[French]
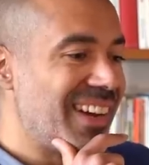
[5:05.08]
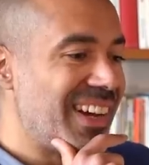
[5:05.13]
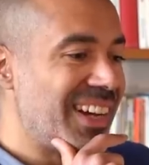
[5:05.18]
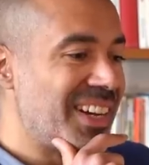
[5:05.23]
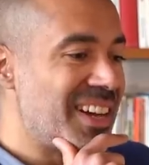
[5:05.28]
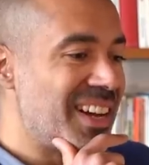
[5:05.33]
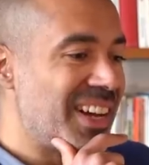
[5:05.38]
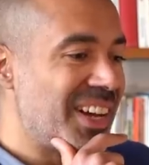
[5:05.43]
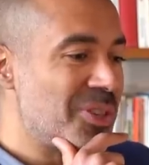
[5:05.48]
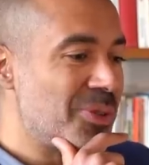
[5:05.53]

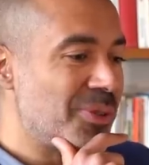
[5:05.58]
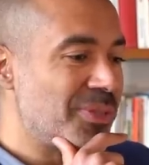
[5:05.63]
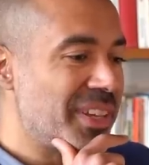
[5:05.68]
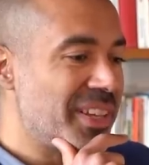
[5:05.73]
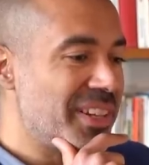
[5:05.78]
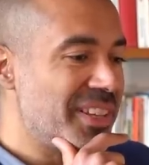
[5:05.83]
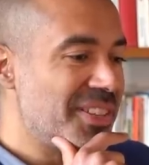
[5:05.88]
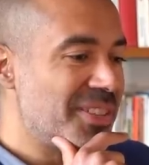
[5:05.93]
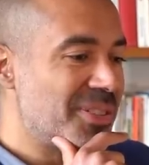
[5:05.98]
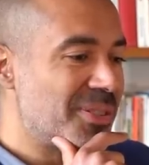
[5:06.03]
la,
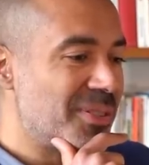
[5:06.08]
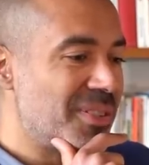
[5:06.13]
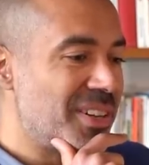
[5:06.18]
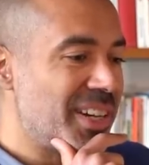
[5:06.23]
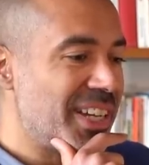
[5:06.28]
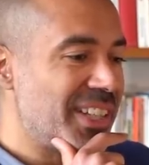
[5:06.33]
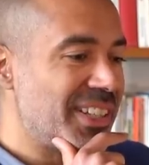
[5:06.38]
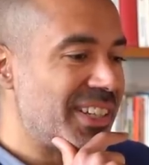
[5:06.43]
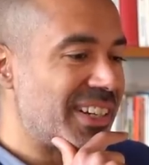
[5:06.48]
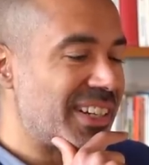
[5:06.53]
journaliste
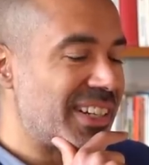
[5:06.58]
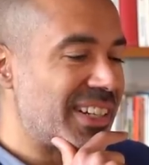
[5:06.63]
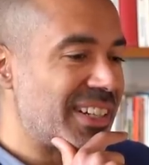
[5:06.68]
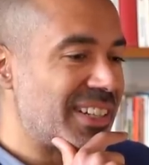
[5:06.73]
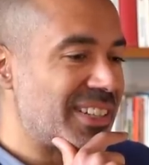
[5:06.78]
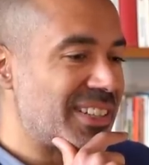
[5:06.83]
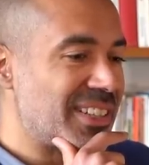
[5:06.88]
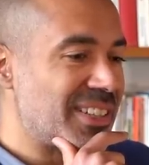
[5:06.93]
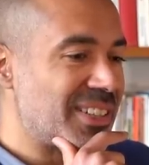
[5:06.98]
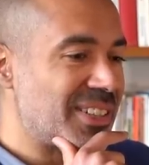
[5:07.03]
l'aide
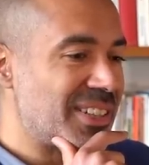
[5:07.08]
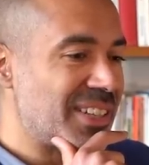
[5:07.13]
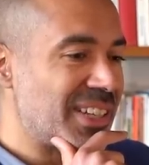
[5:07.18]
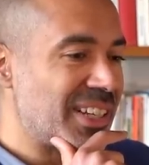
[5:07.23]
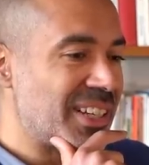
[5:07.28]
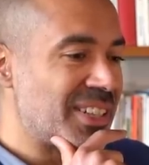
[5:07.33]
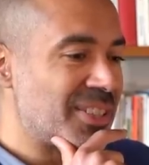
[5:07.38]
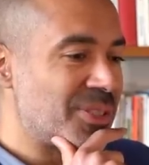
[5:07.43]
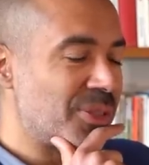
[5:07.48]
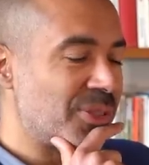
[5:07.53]
à,
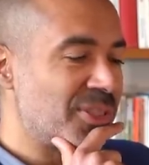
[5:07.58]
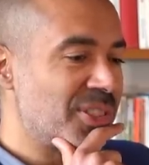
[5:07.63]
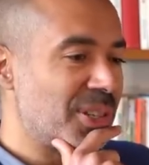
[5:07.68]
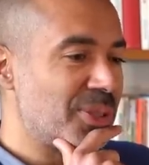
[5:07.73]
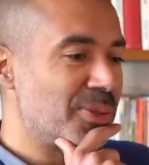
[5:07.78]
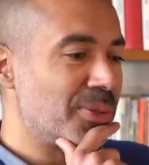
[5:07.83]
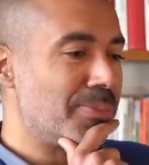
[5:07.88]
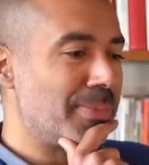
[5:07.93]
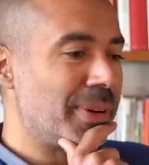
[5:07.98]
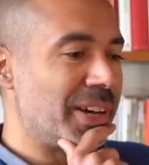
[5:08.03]
sortir
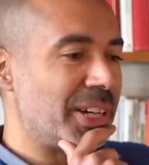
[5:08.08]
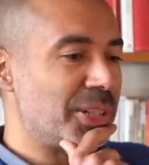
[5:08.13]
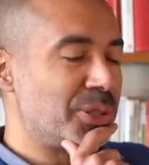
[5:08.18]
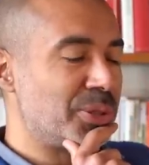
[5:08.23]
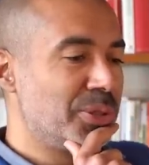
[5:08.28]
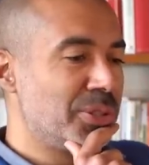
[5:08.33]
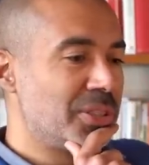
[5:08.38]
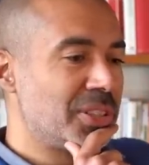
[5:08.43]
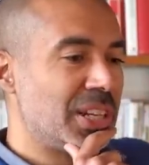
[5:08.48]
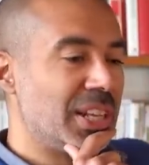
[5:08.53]
son
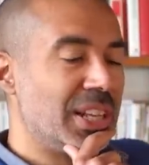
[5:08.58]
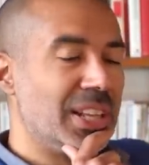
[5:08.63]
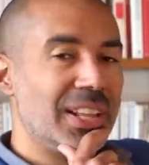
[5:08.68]
parachute,